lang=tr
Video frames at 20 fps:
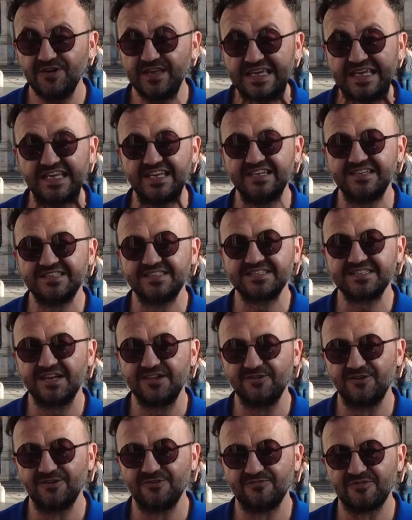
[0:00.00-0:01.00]
İyi
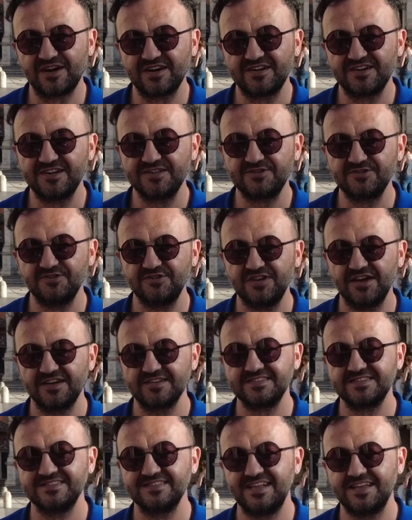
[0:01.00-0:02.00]
insan olmak, retoriği
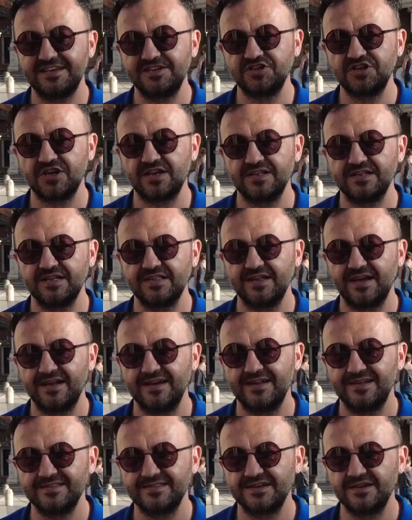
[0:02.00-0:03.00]
aslında iki şekilde
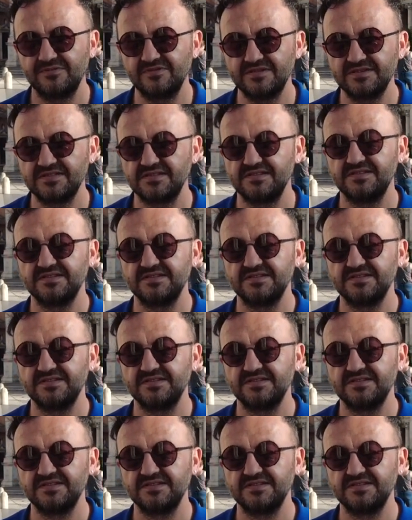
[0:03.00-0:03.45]
değerlendirebilirsin.